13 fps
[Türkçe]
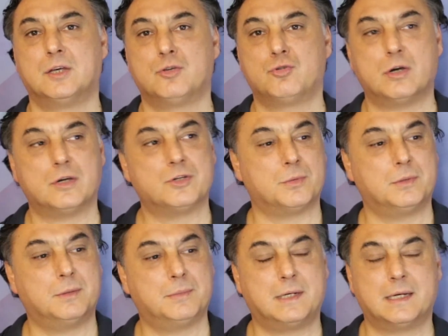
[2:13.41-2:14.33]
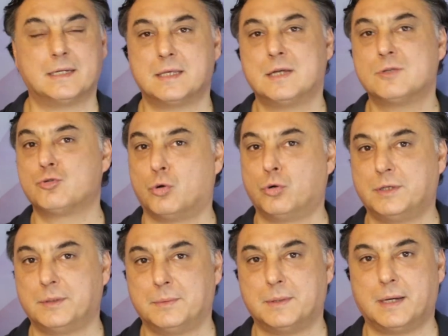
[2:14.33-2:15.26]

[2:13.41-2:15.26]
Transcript: şu aşamada biraz daha zor gibi.